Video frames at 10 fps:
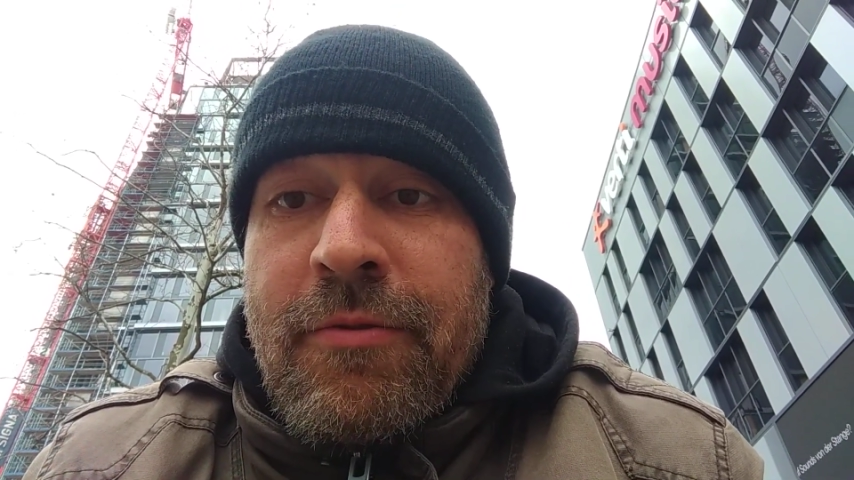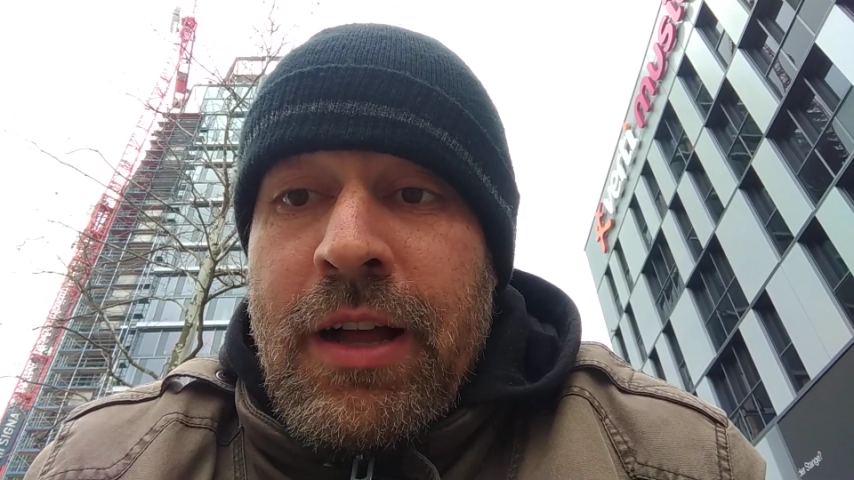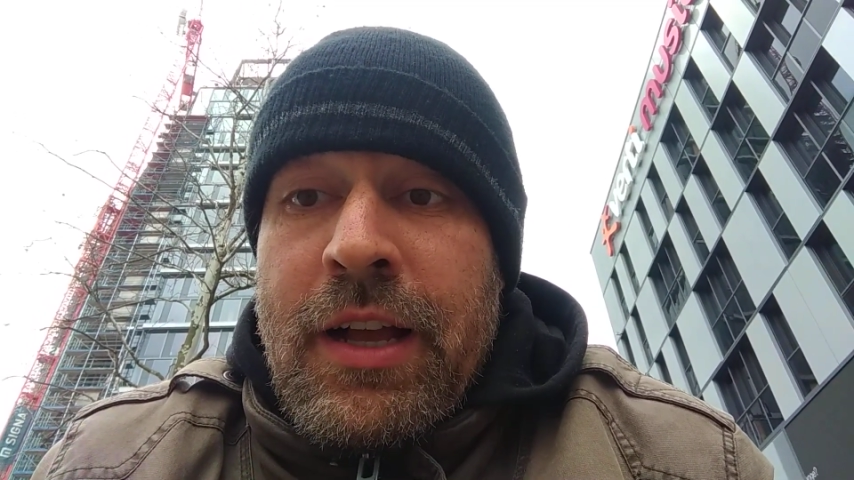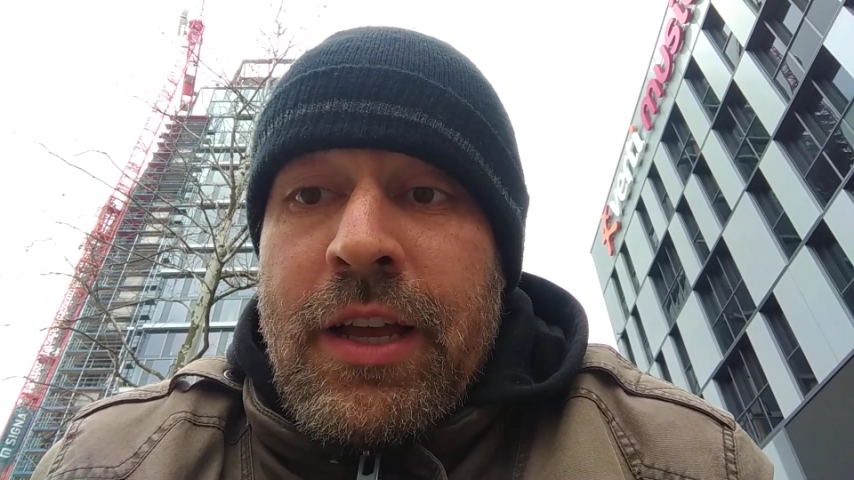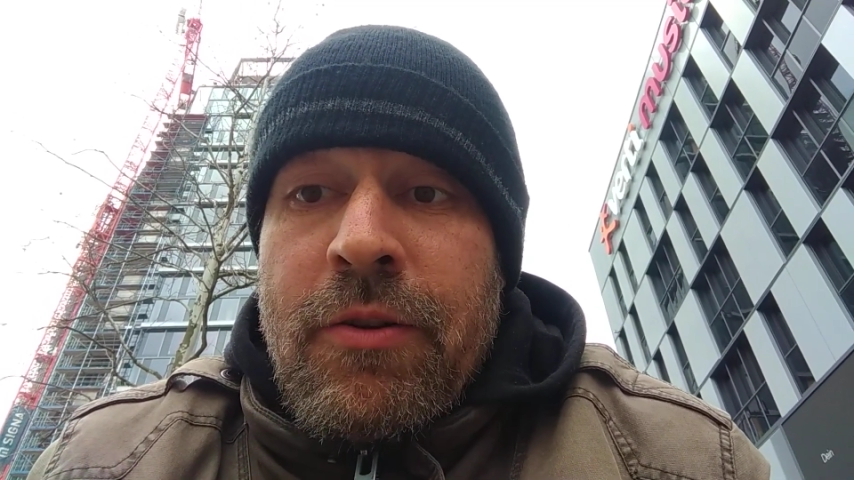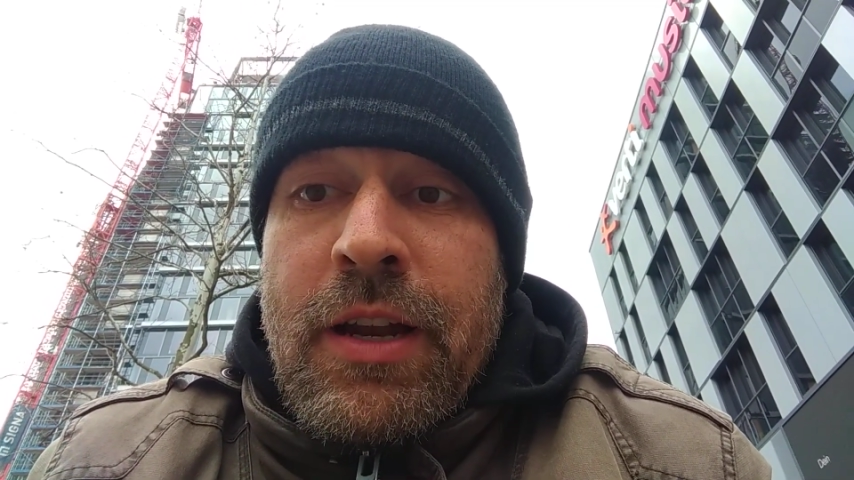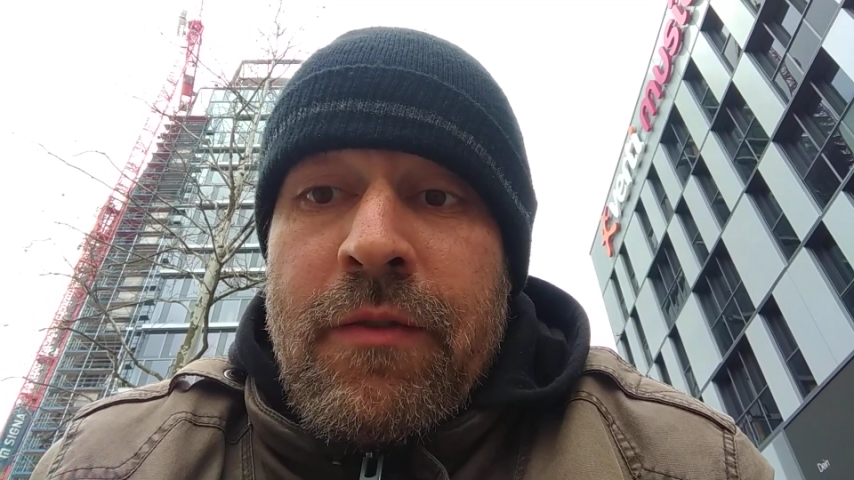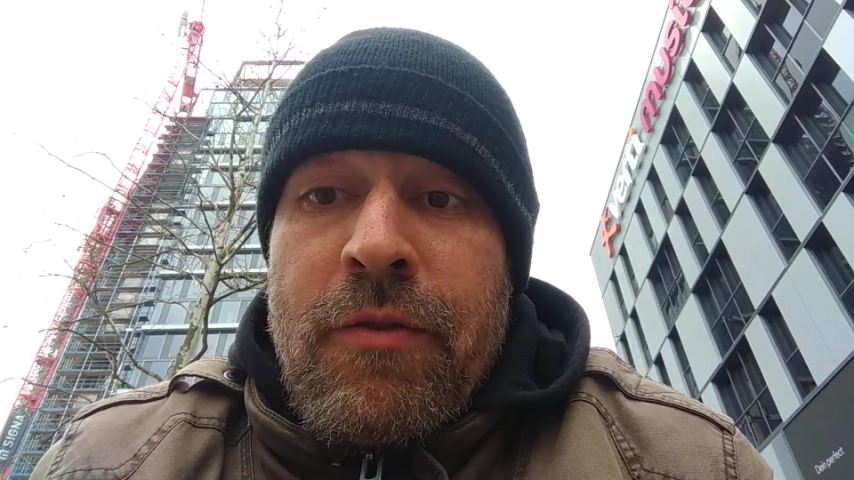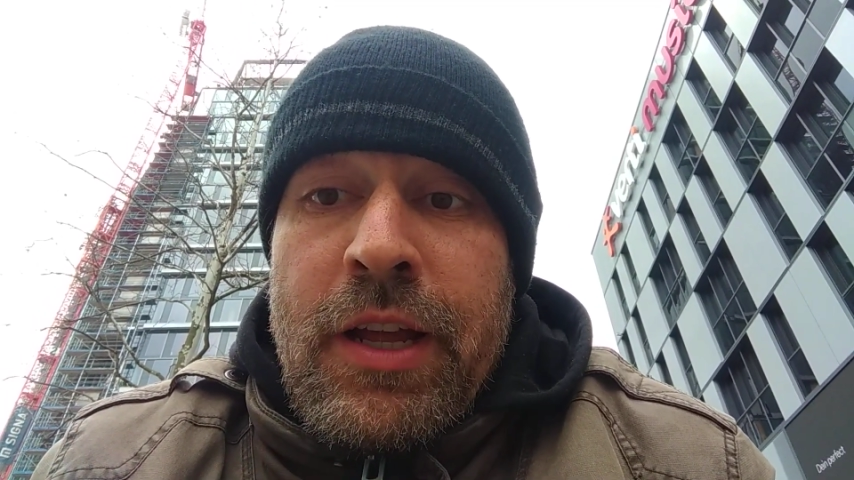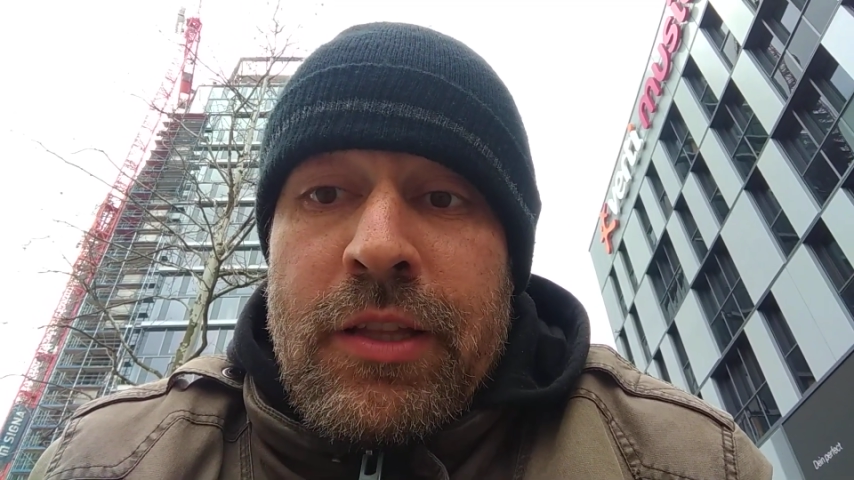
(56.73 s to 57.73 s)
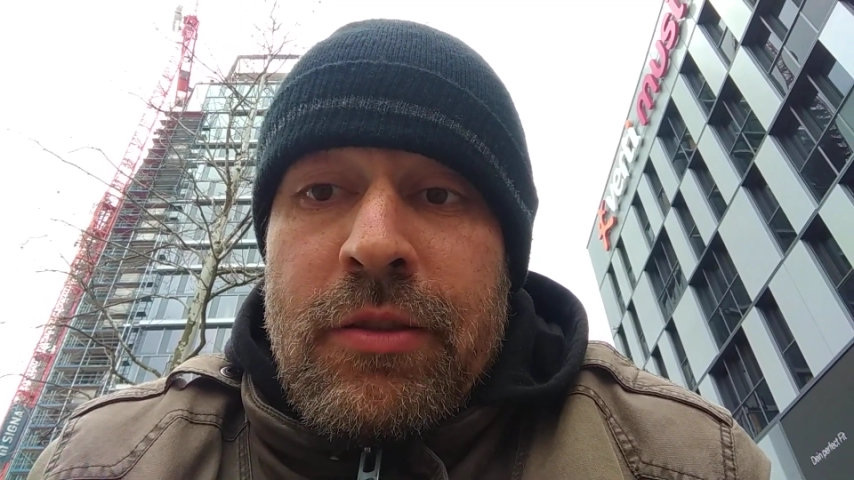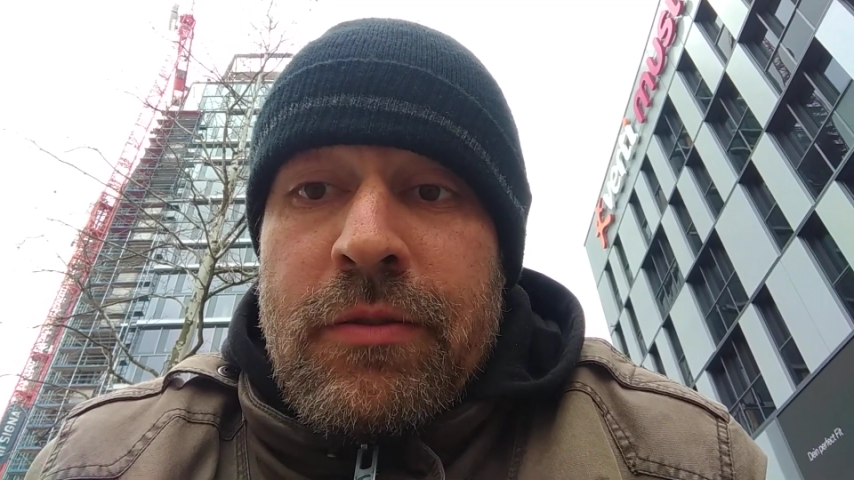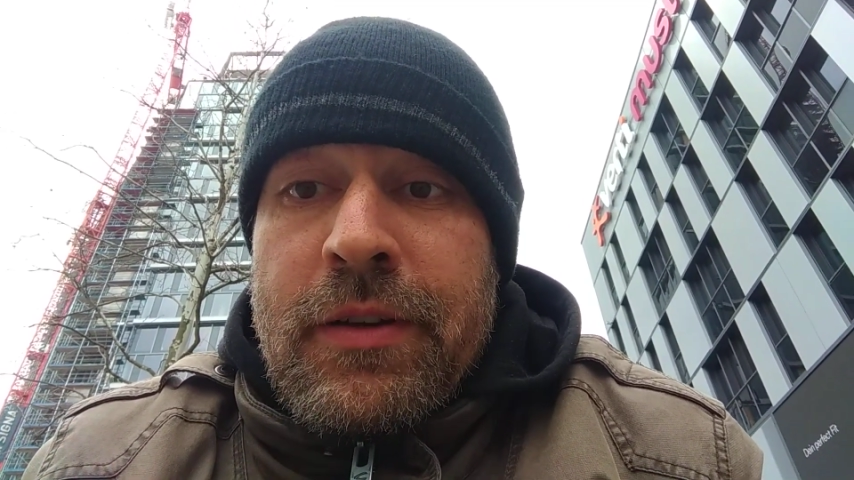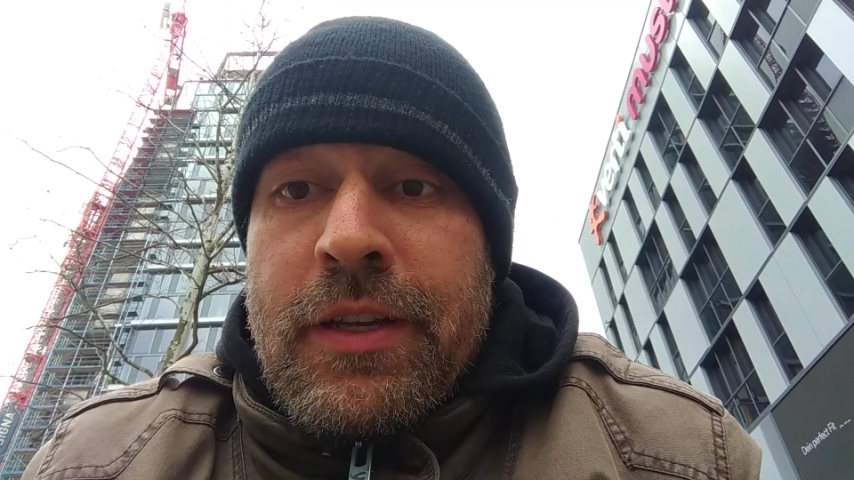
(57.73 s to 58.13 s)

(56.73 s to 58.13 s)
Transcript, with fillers: anche un lavoretto